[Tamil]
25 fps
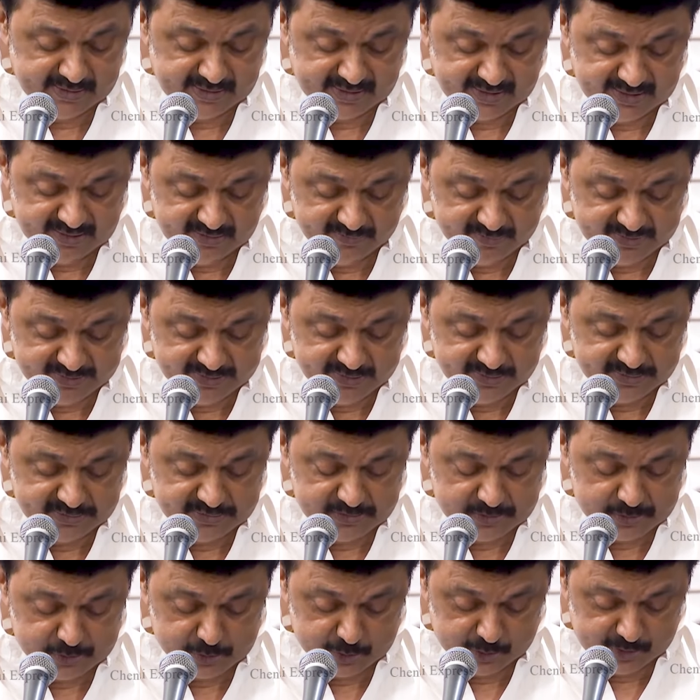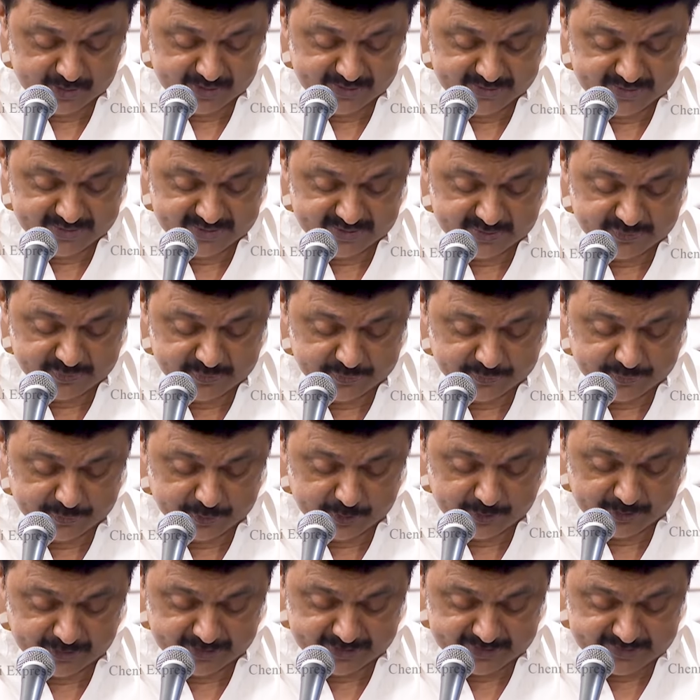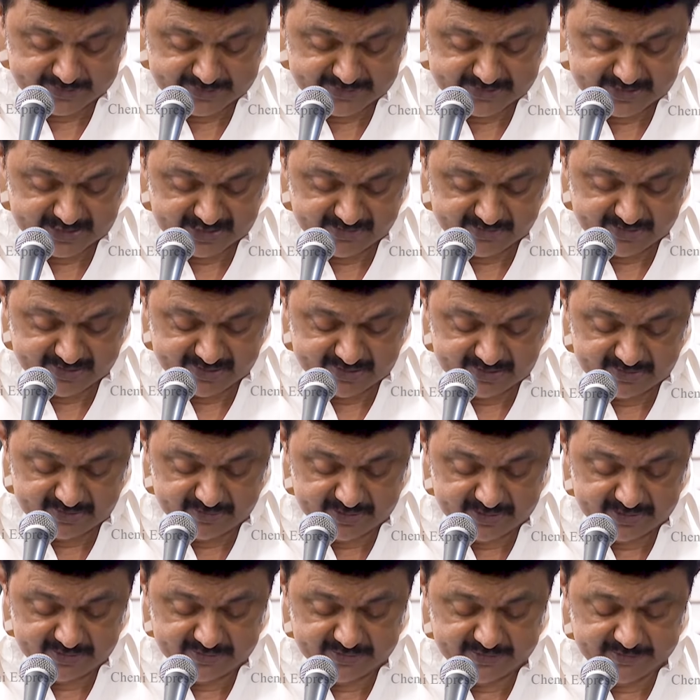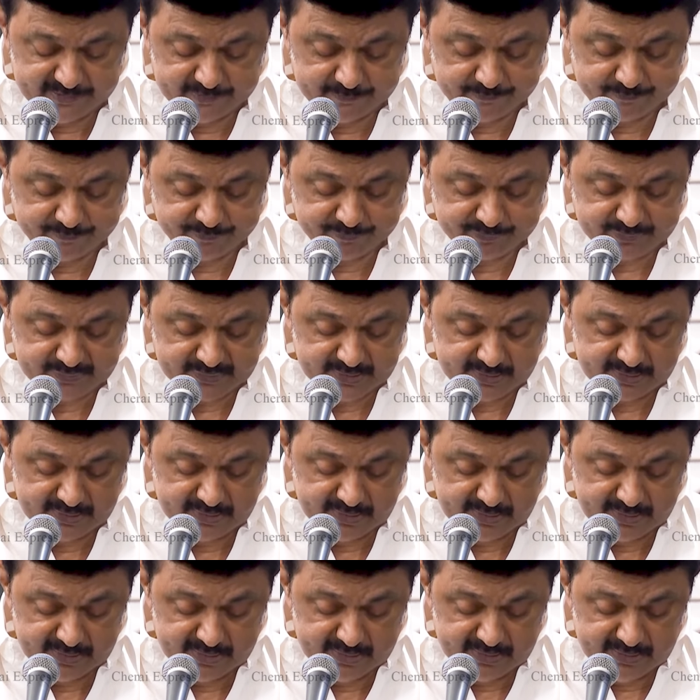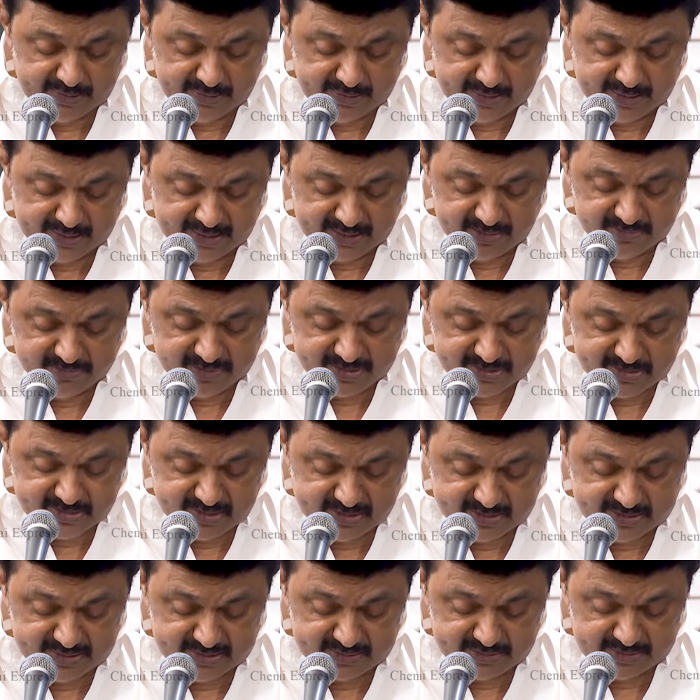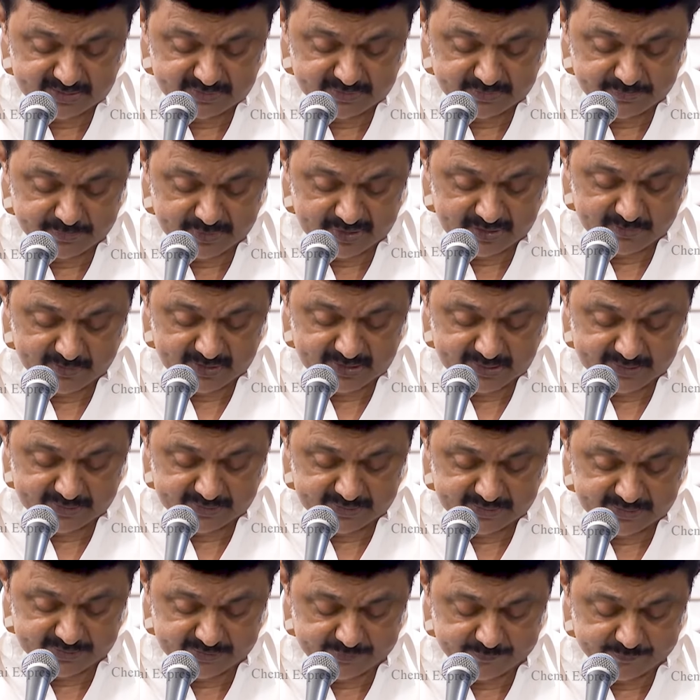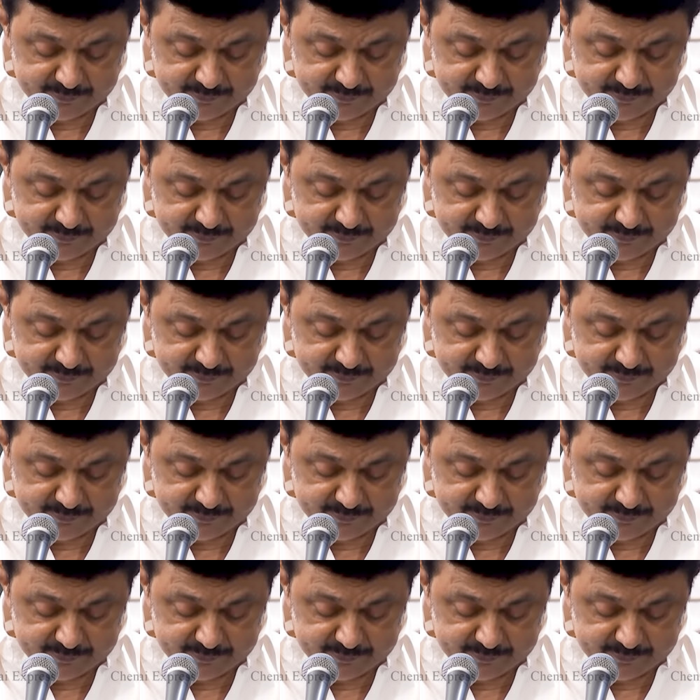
கல்வி சுகாதாரம் போன்ற சேவைகளை வழங்கி அறிவாற்றலை பரவலாக்கி